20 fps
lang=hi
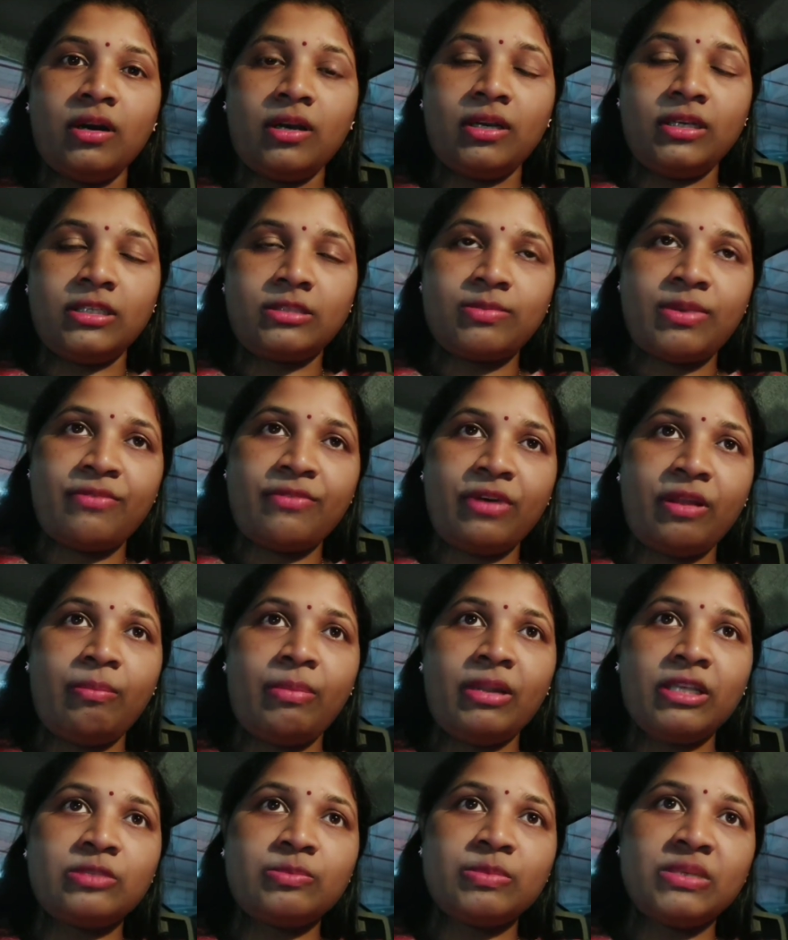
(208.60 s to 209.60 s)
इसमें वन
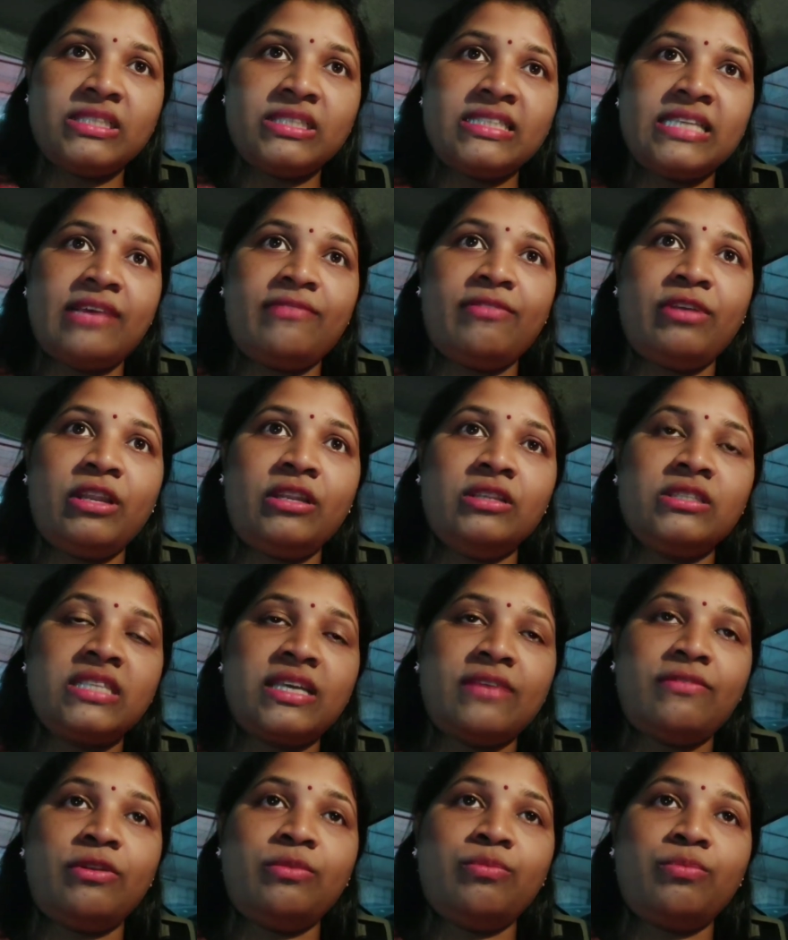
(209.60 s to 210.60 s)
प्लस में सेवन
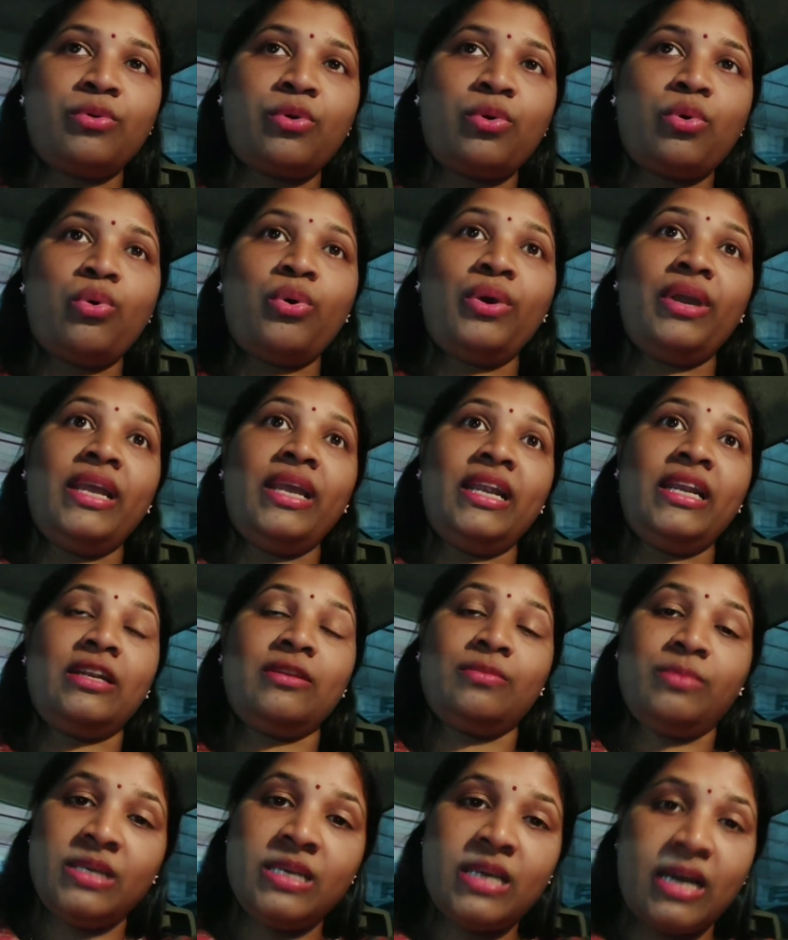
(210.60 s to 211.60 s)
सेवन प्रो एट
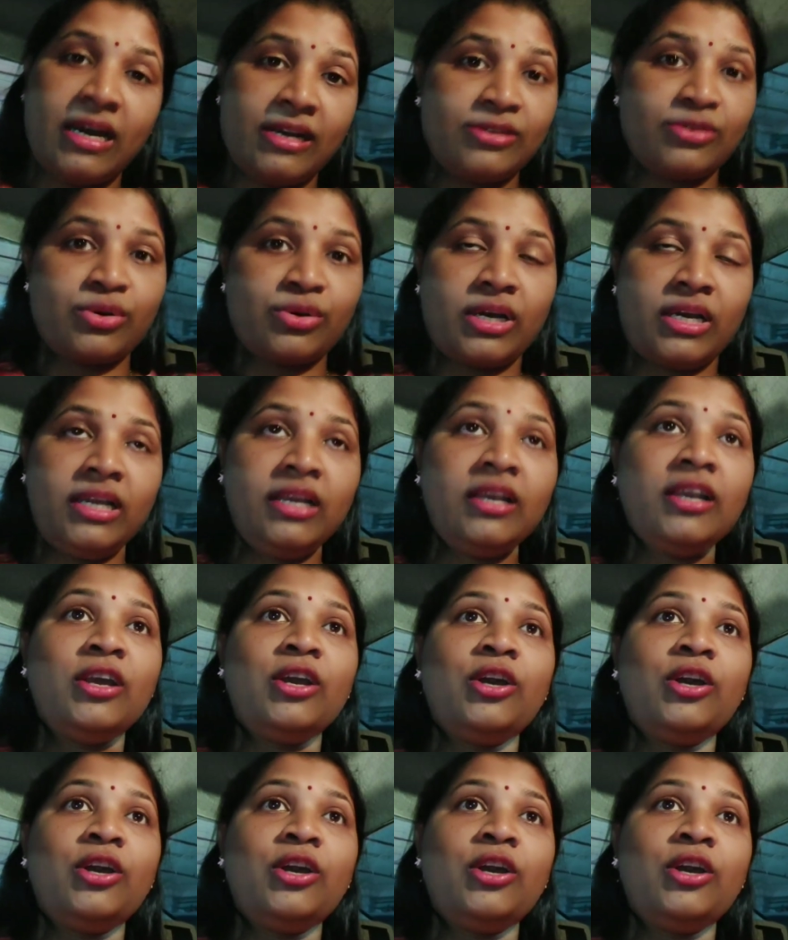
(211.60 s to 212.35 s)
भी आ चुका है